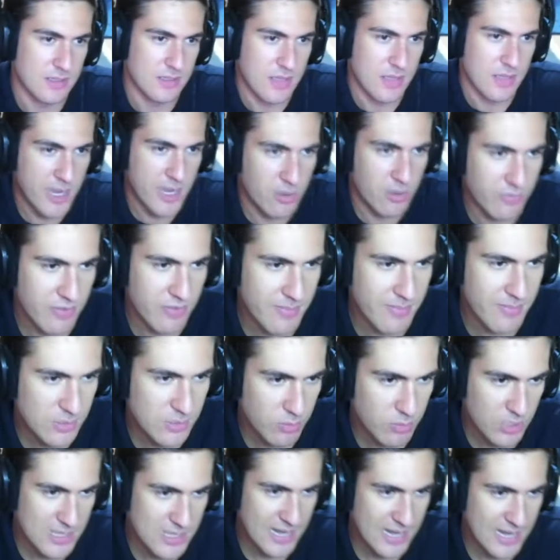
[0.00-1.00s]
È confermato
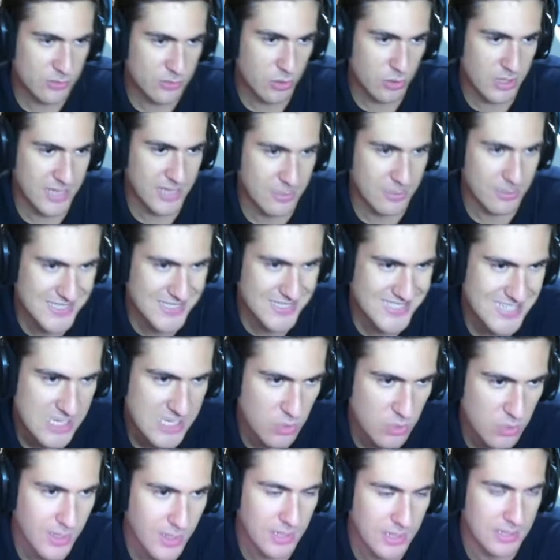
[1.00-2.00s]
pure dall'autore che è un
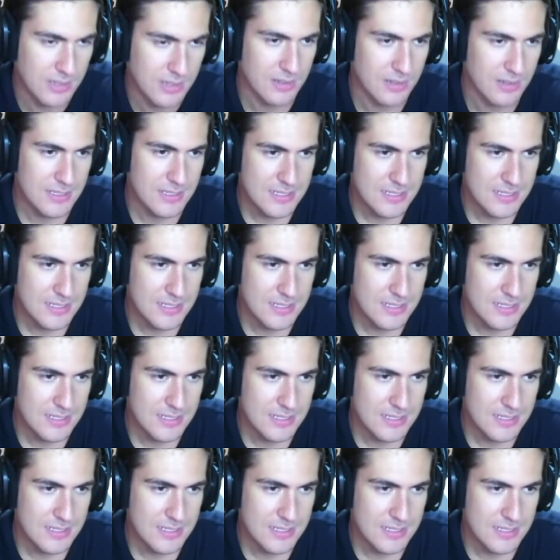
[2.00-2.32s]
sequel.